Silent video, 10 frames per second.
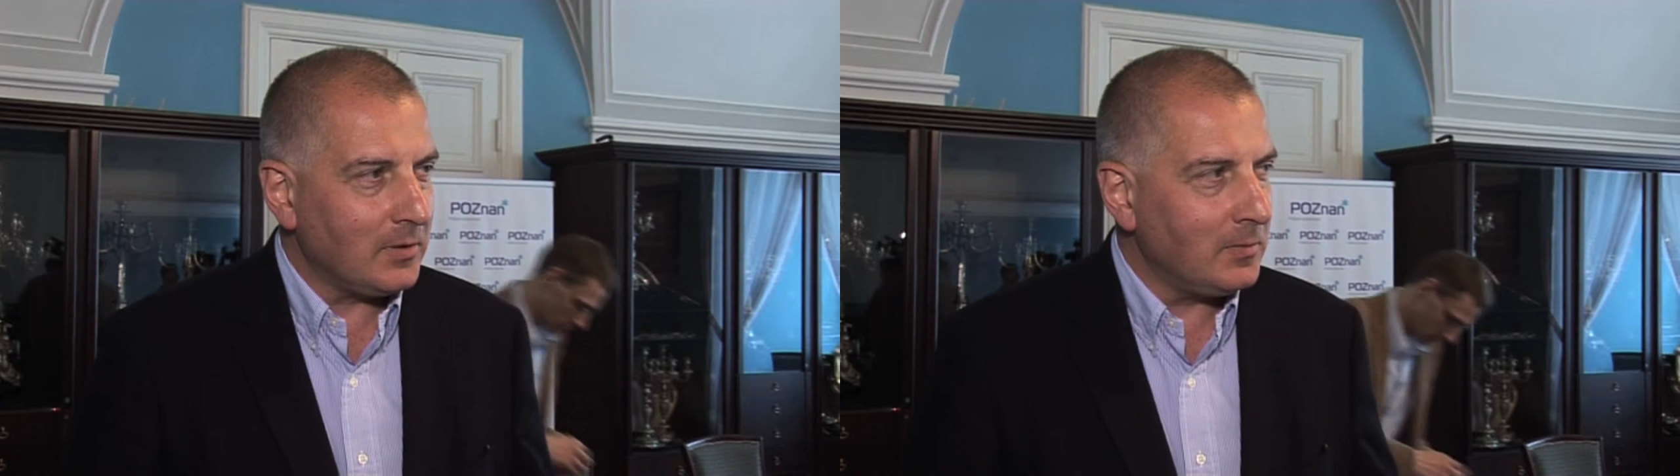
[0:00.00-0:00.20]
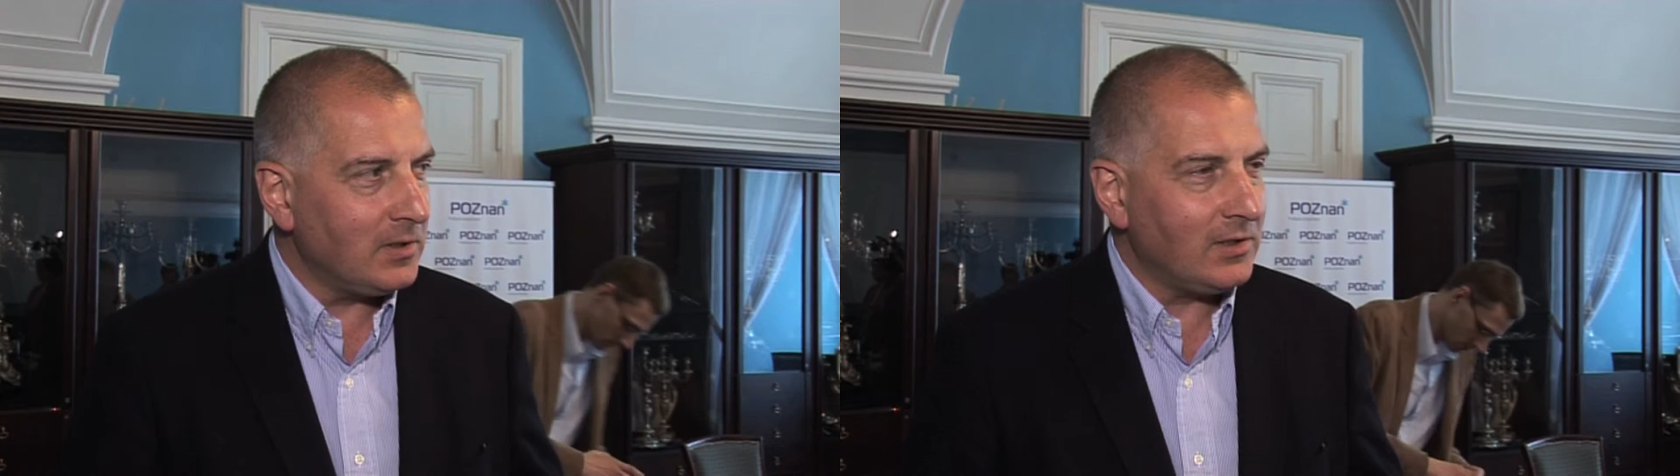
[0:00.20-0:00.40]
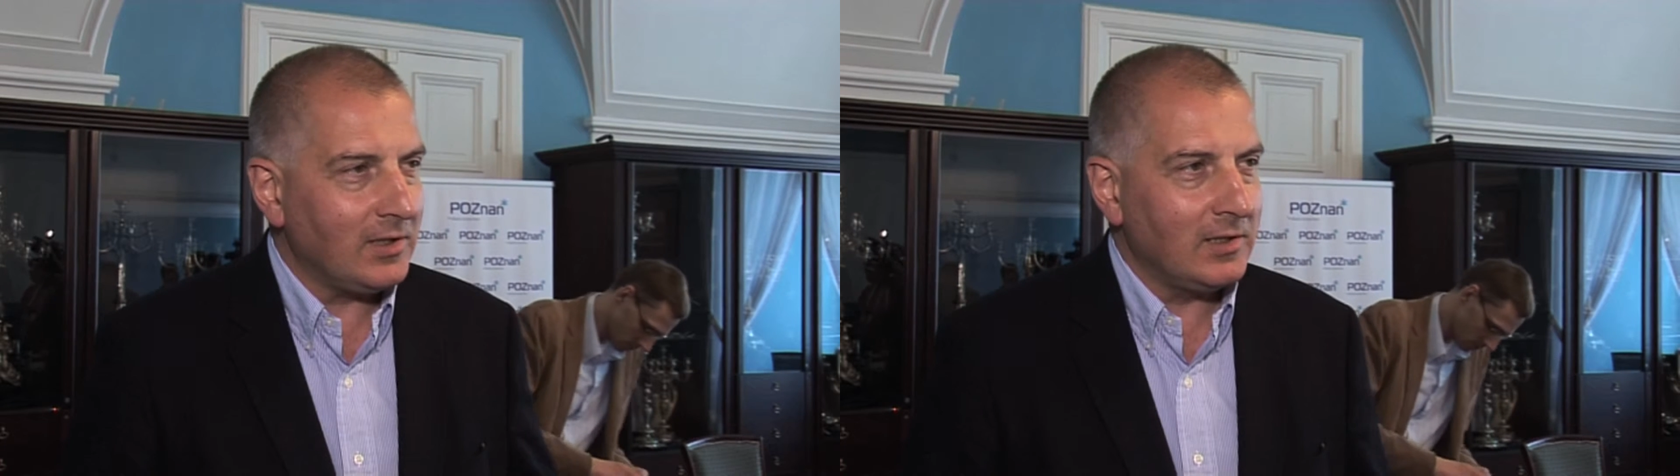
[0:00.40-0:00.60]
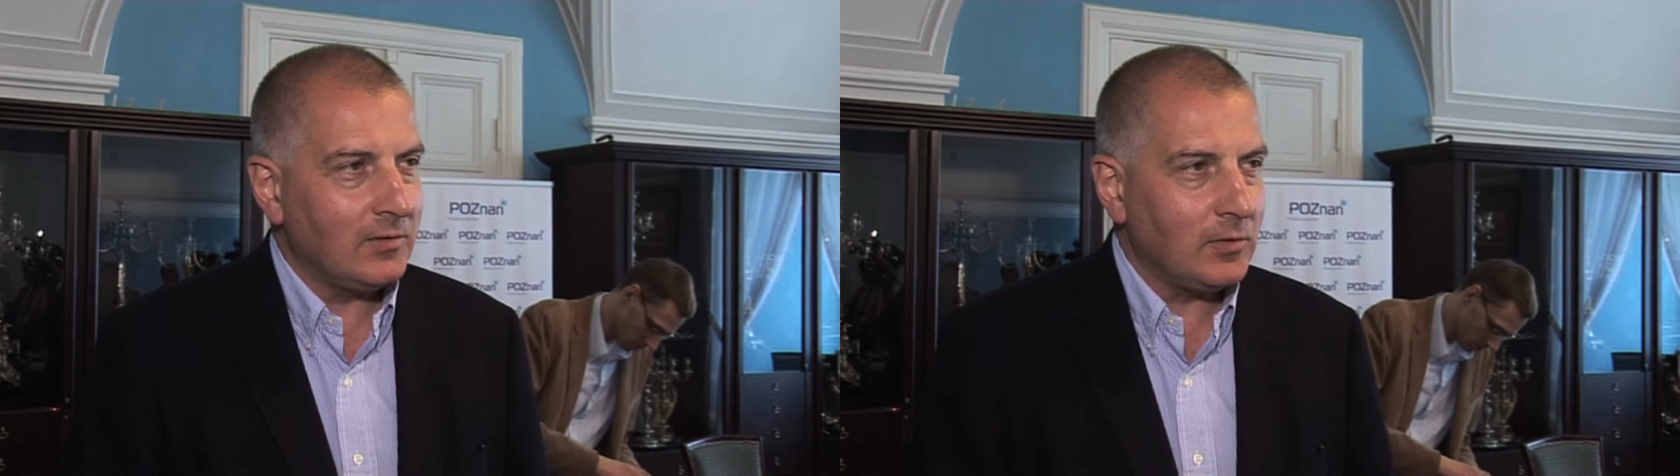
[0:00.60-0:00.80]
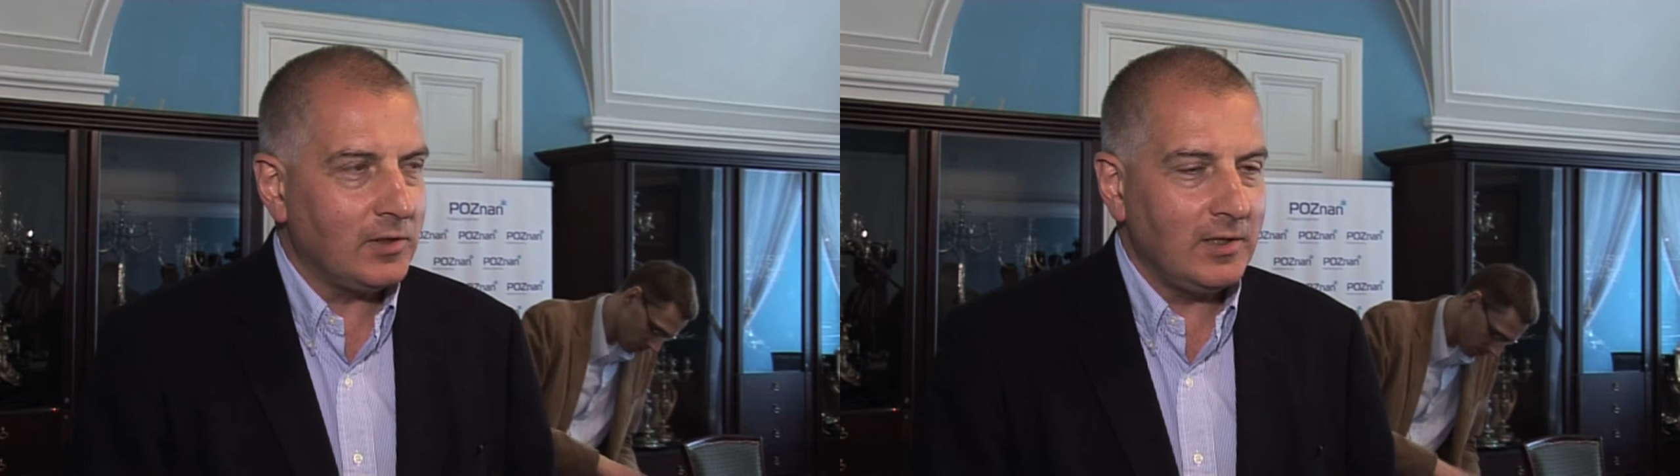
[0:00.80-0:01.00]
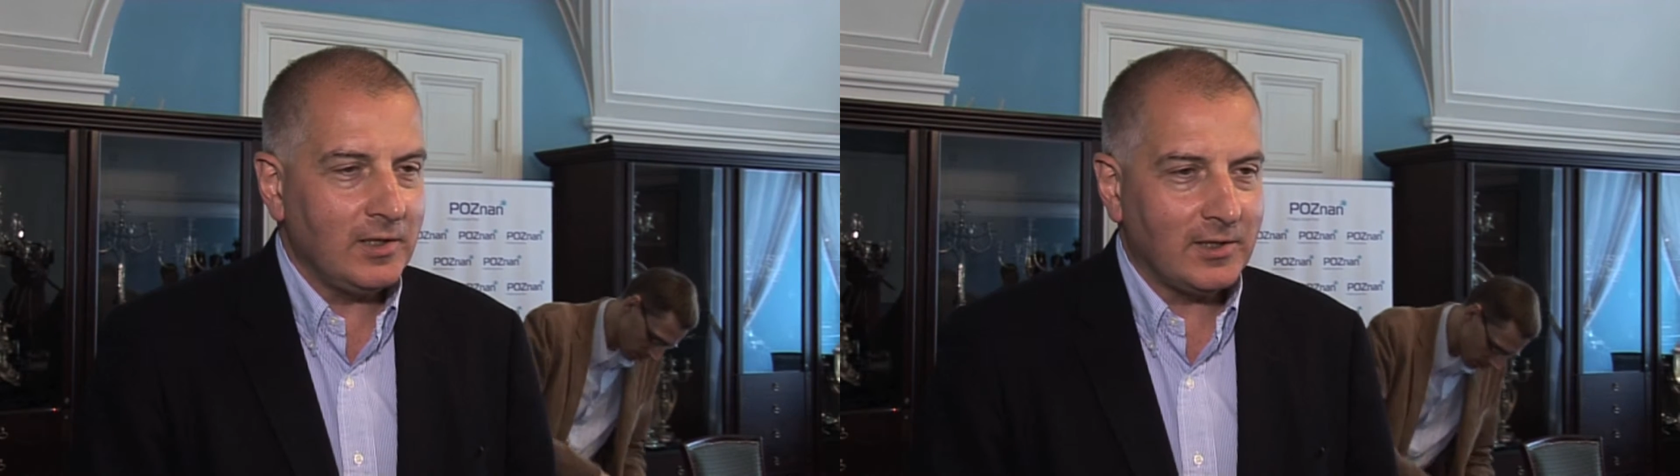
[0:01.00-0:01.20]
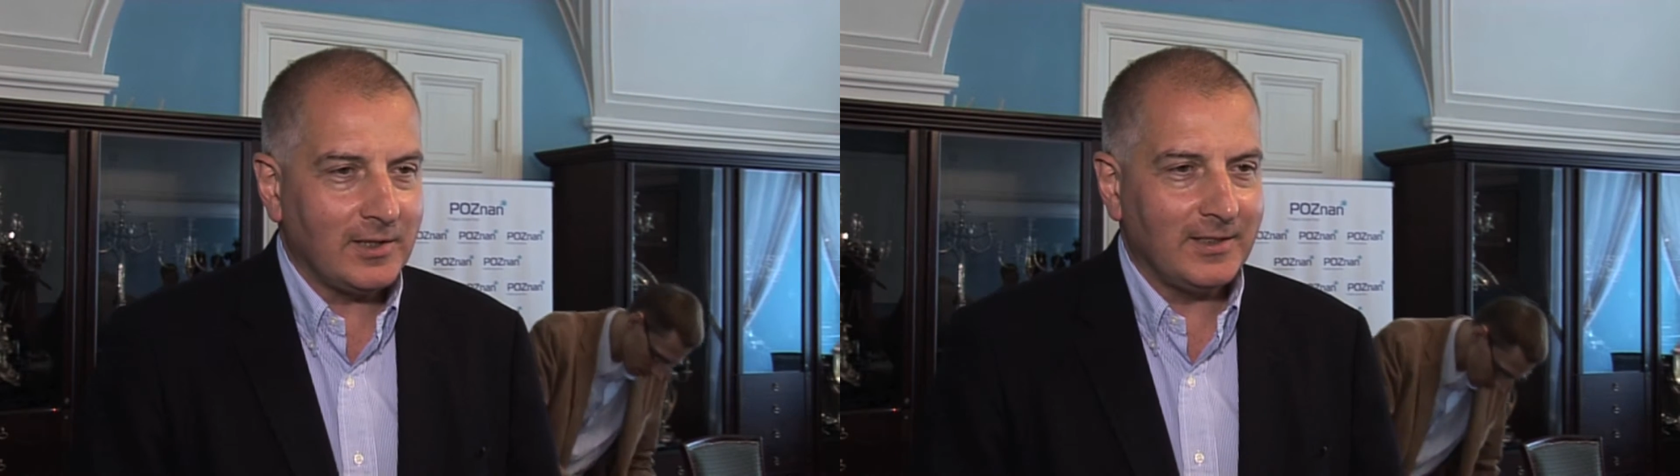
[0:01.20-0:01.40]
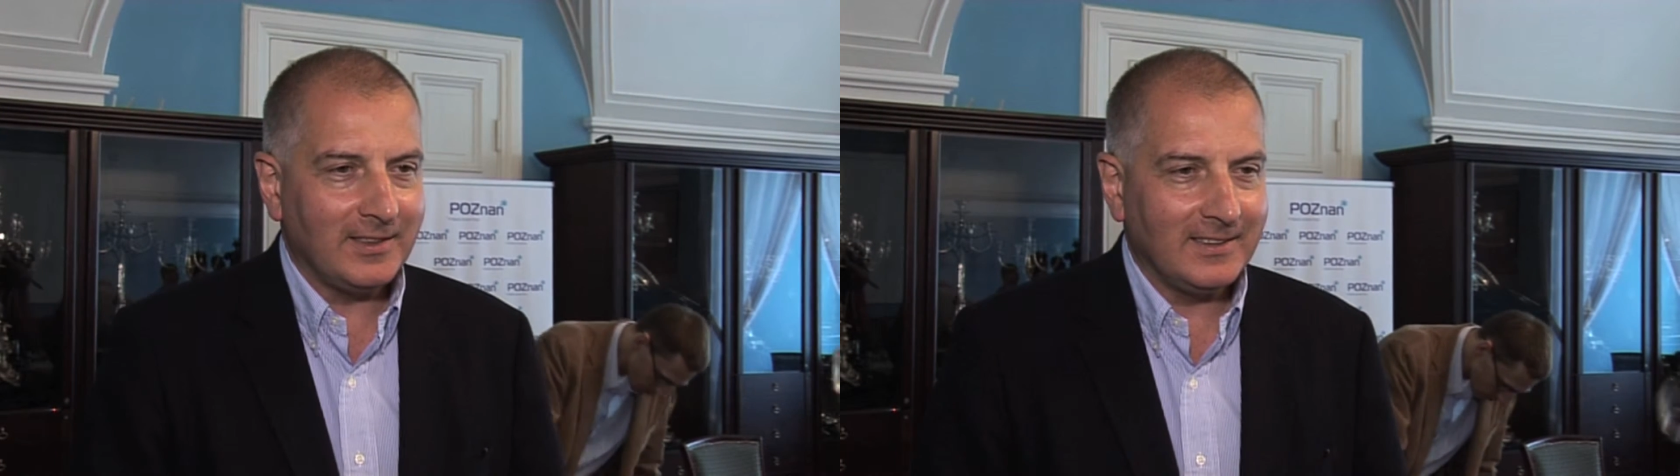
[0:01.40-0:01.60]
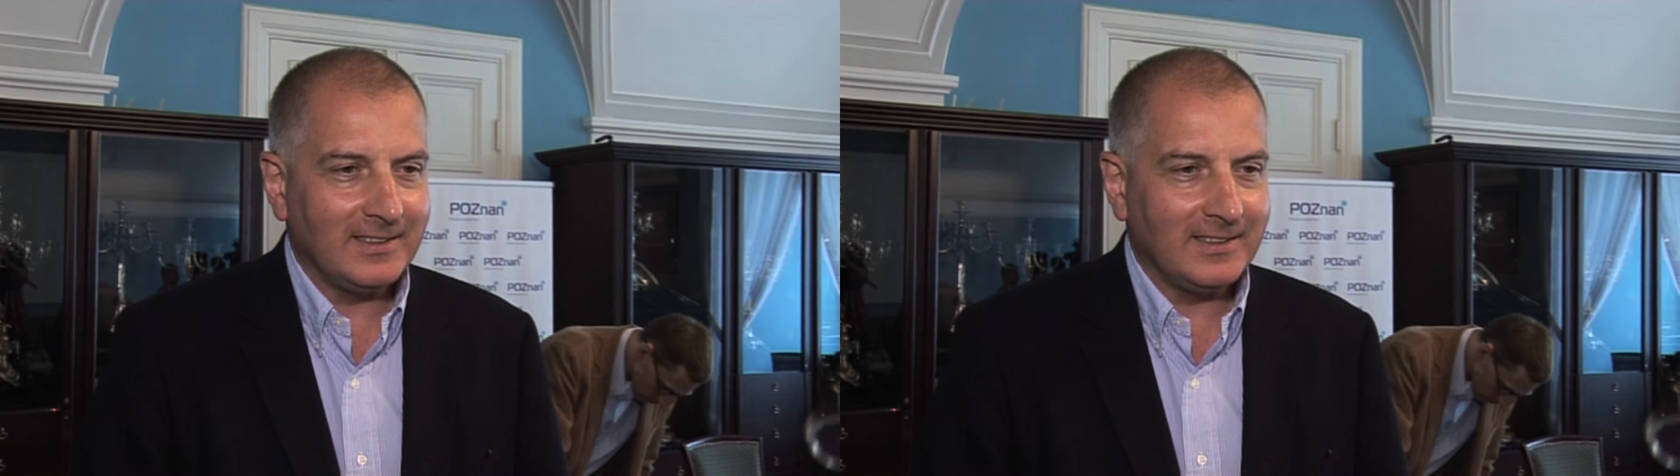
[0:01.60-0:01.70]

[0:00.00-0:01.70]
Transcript: Myśmy dzisiaj zwrócili się y,